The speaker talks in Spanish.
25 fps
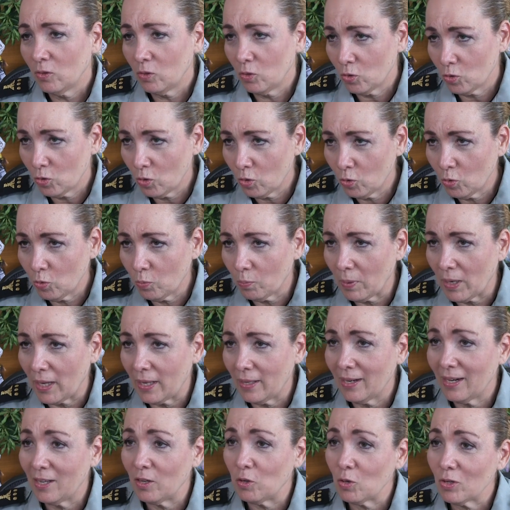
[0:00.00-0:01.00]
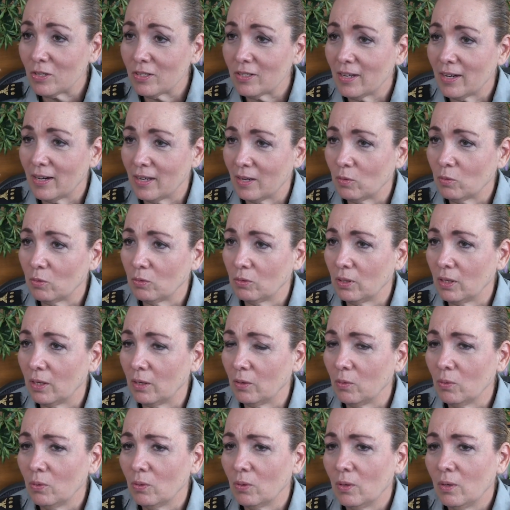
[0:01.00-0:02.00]
yo soy tu Padre y yo estaré
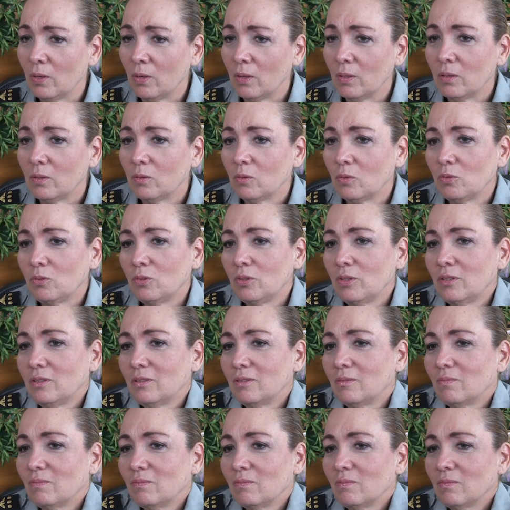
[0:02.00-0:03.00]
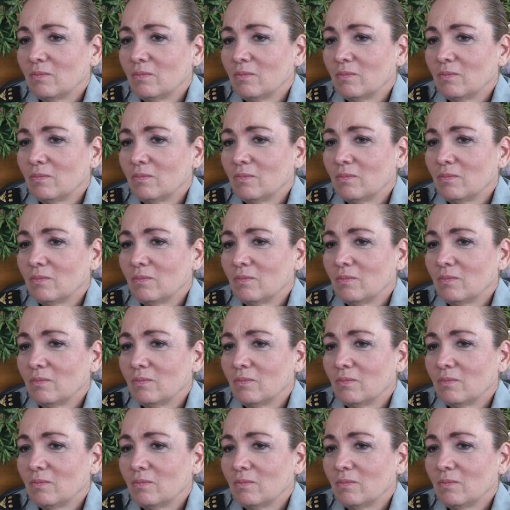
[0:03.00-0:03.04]
contigo. Entonces,